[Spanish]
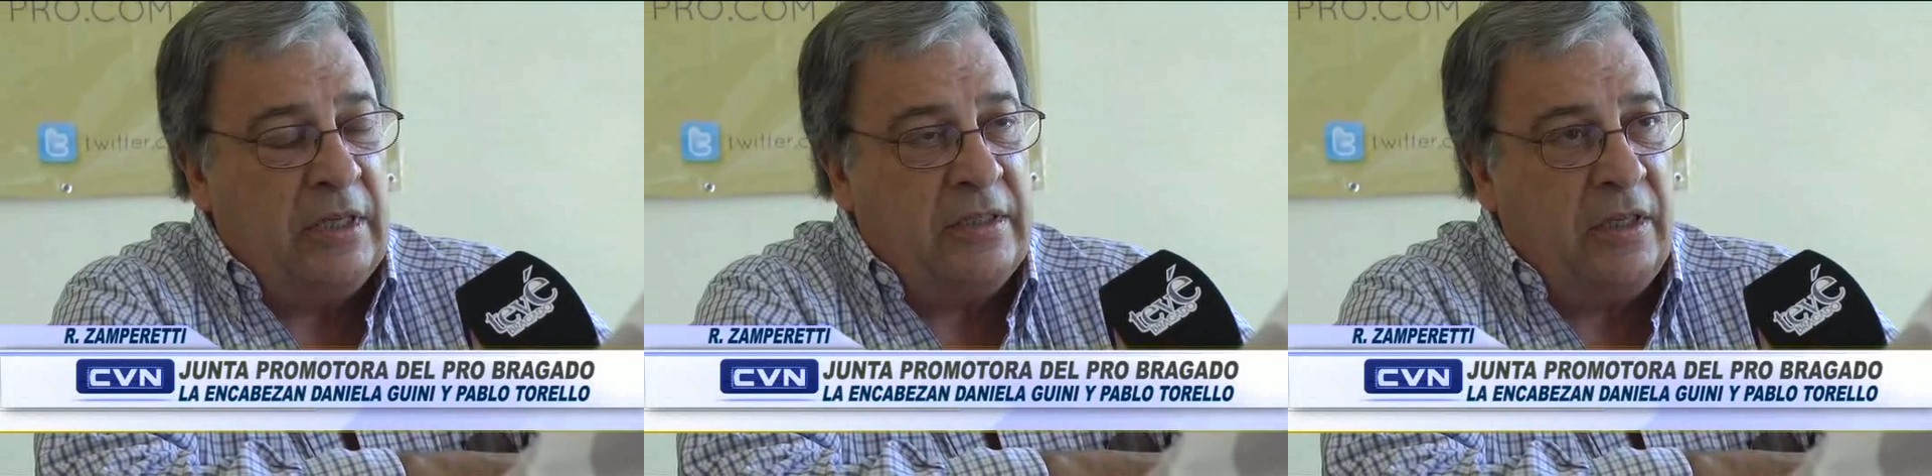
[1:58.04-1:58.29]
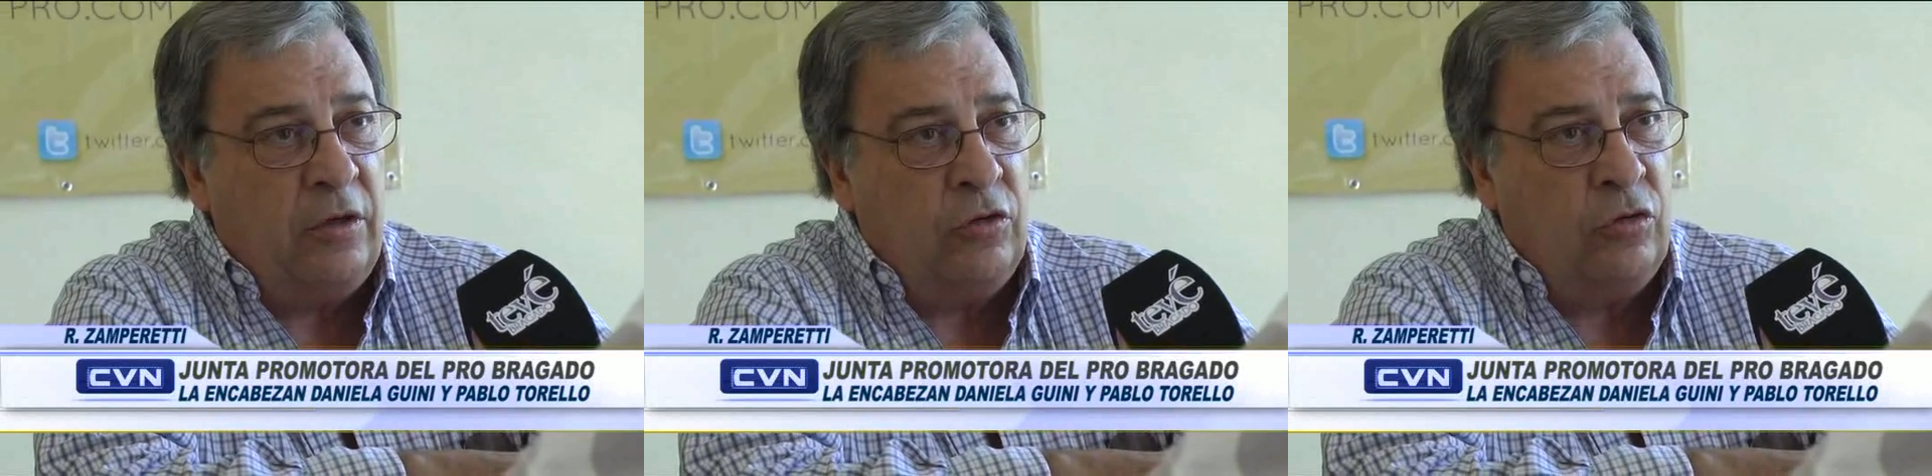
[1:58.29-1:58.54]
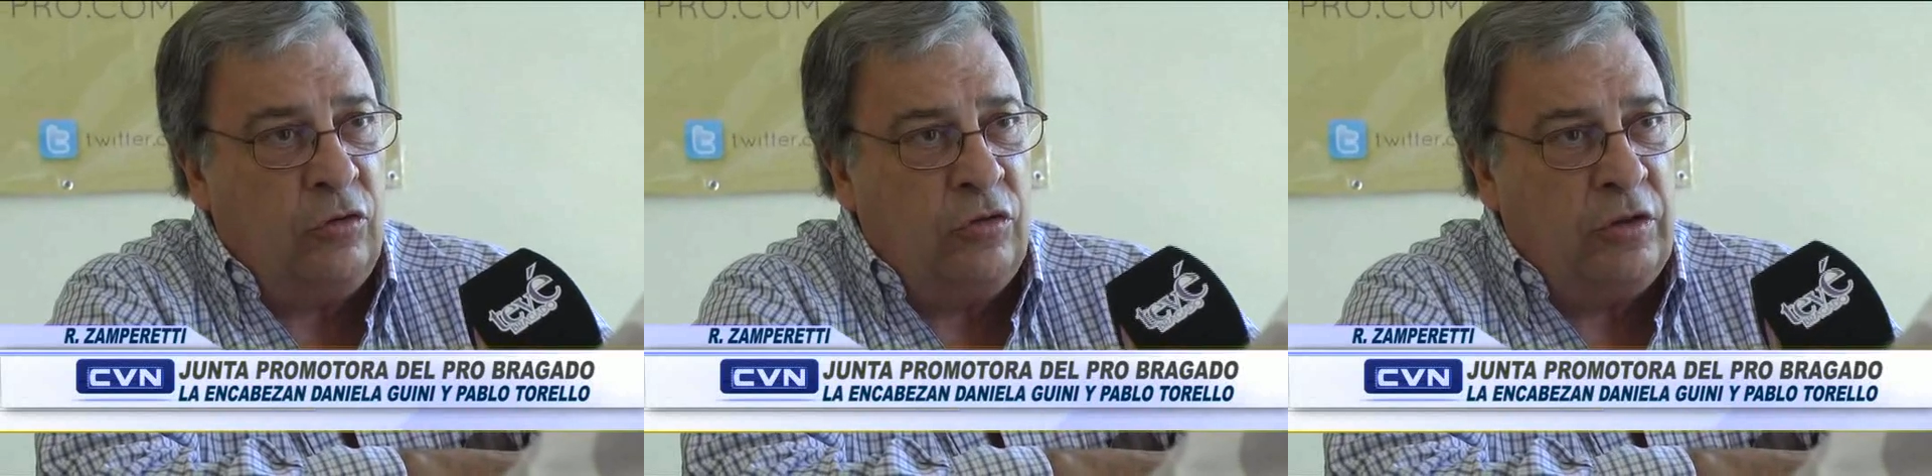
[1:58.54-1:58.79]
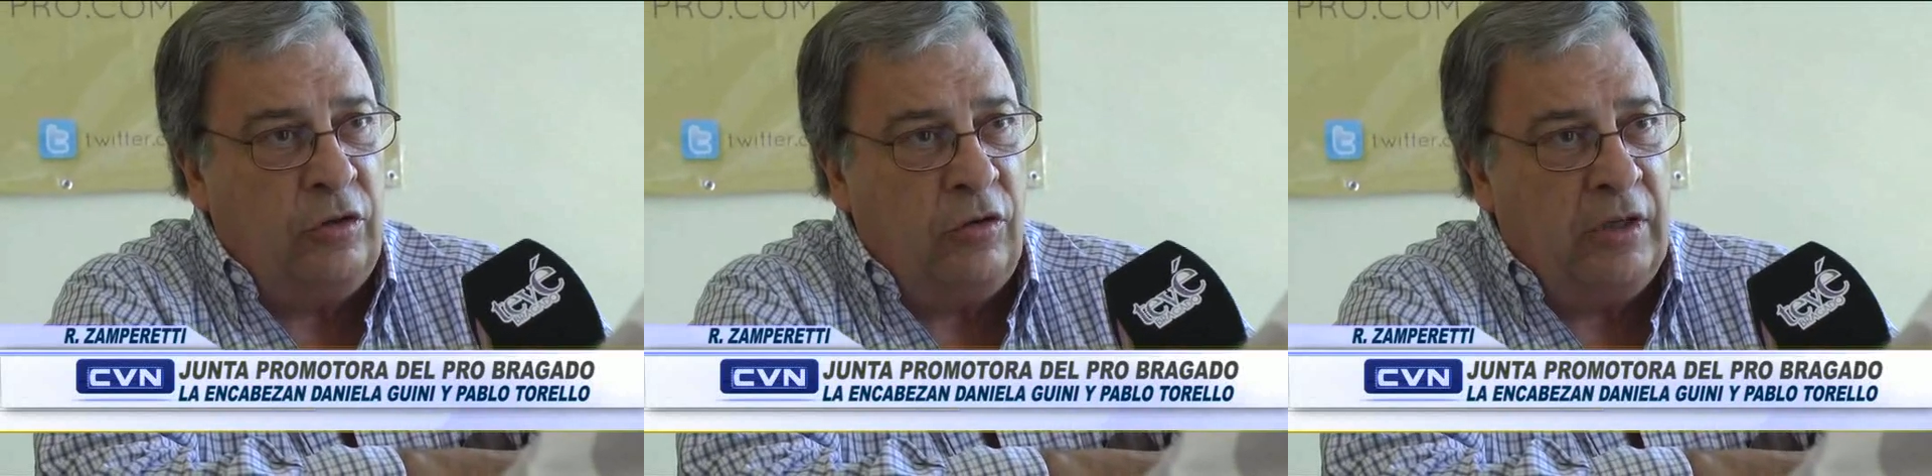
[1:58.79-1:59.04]
a hacer
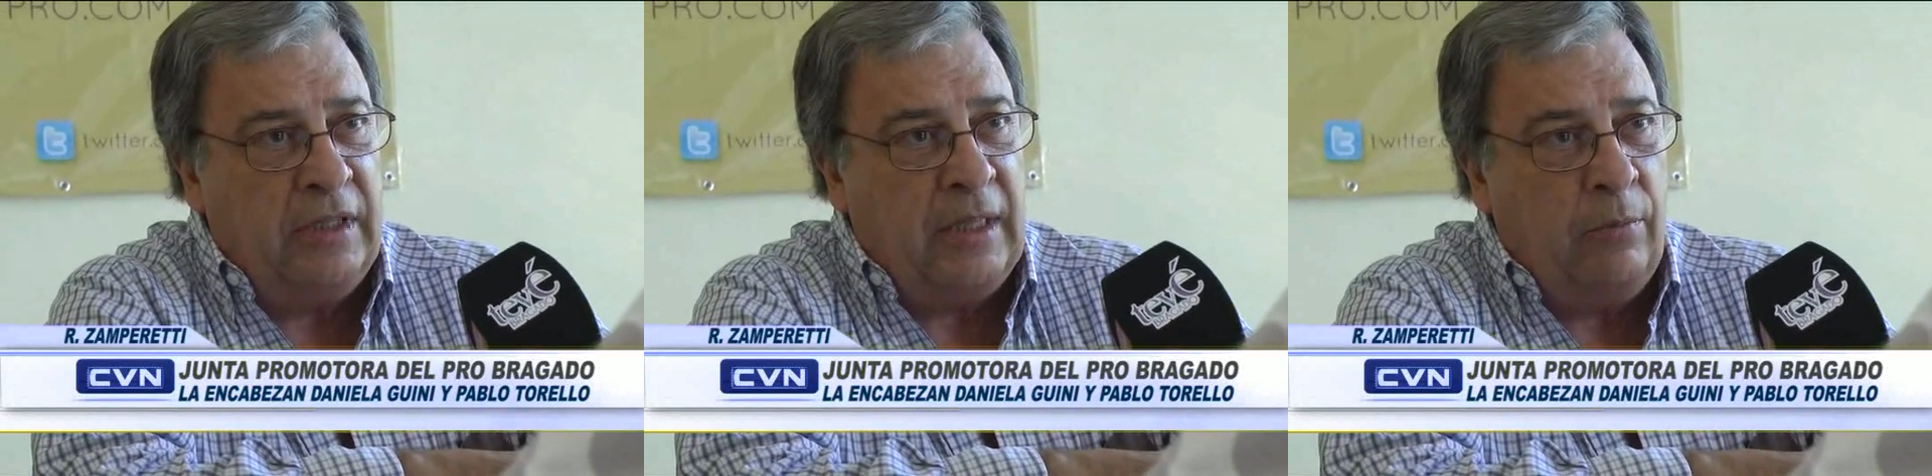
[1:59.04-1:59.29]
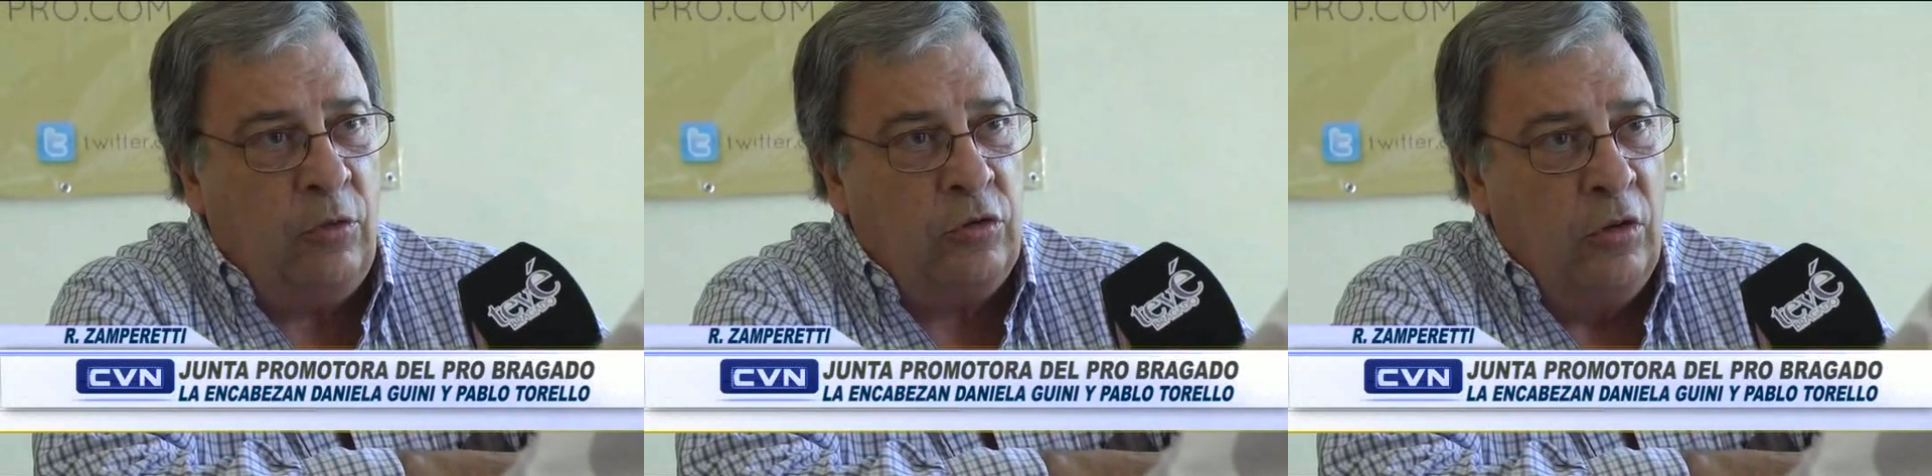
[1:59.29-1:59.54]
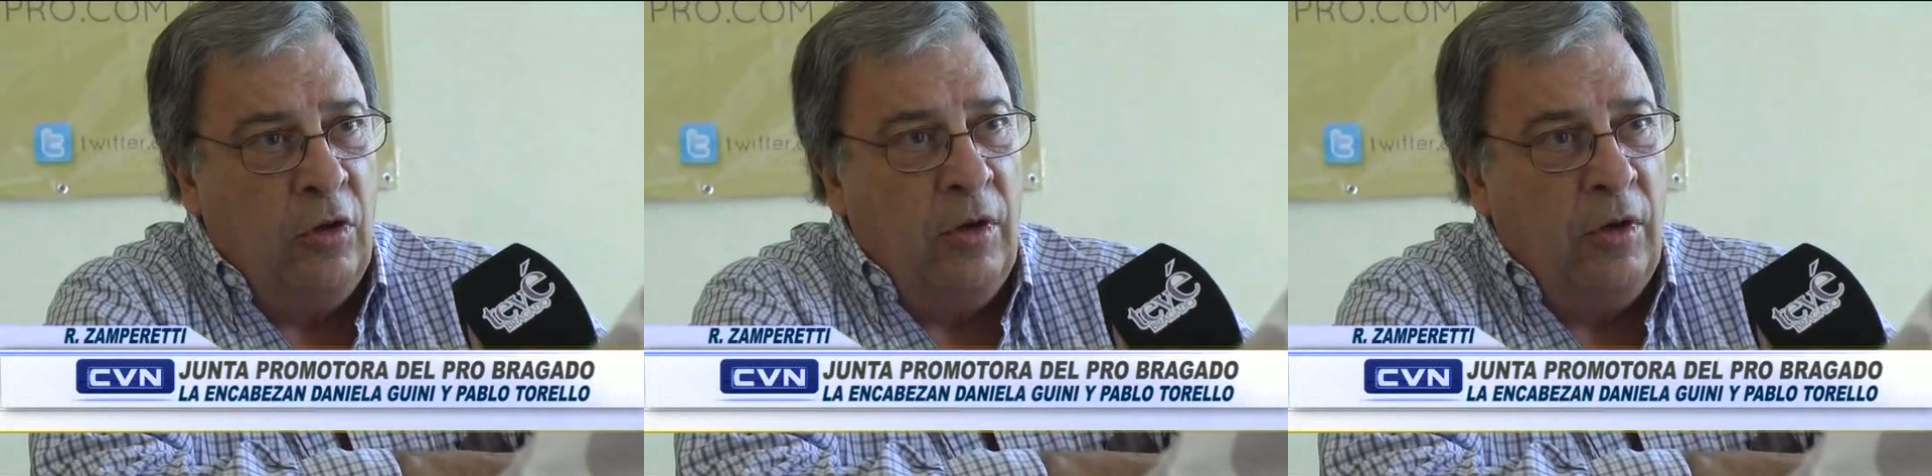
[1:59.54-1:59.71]
nosotros, sino que estamos